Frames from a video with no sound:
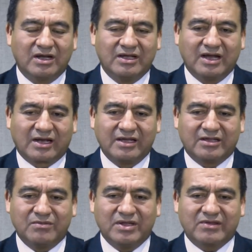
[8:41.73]
y aquí
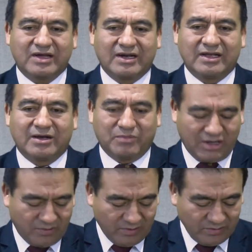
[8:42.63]
también sale ya
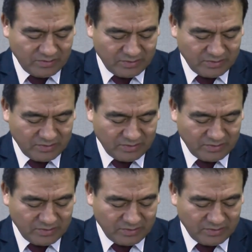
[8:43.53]
Pablo.